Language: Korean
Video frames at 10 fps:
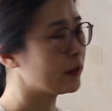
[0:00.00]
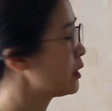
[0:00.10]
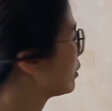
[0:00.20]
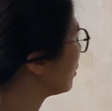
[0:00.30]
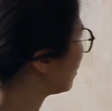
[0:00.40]

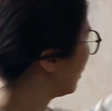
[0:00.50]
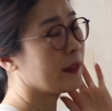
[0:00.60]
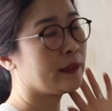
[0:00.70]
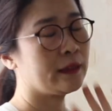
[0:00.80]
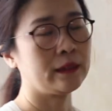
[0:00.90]
그래서
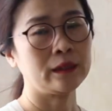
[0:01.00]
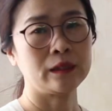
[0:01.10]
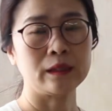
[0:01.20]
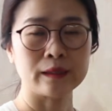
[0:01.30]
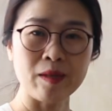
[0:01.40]

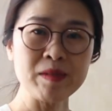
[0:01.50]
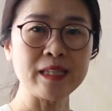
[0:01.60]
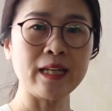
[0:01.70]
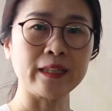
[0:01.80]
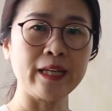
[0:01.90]
이
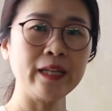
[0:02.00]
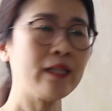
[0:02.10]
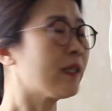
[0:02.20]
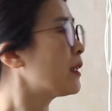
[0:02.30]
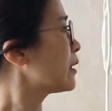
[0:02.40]

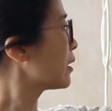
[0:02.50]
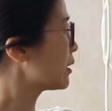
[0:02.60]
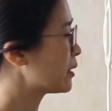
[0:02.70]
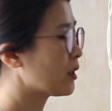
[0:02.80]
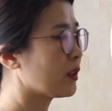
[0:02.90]
삼지닥에
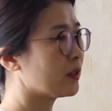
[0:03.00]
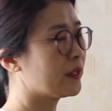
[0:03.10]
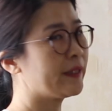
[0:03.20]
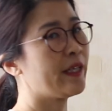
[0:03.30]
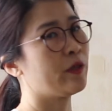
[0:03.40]

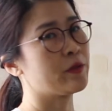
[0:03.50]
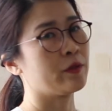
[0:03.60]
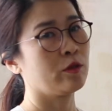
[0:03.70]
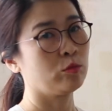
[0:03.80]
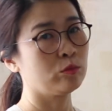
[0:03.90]

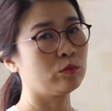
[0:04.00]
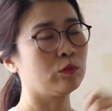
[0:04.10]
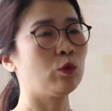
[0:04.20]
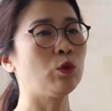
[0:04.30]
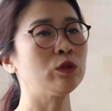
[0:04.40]
기대어서
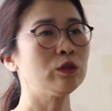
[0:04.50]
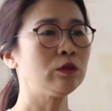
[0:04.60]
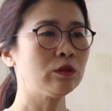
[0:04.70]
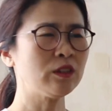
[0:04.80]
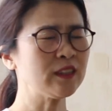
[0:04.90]

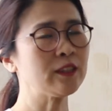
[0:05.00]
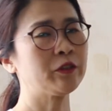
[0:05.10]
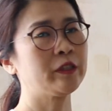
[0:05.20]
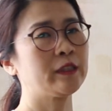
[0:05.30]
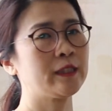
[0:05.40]
혹은
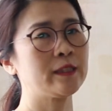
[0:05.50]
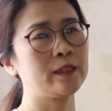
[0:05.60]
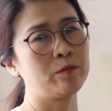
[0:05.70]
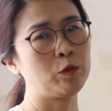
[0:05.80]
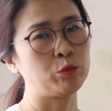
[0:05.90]
흔들거리는 게
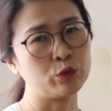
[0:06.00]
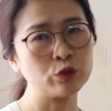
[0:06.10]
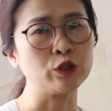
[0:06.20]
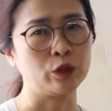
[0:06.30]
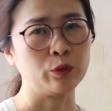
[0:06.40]
힘드시면
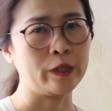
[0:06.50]
묶으셔도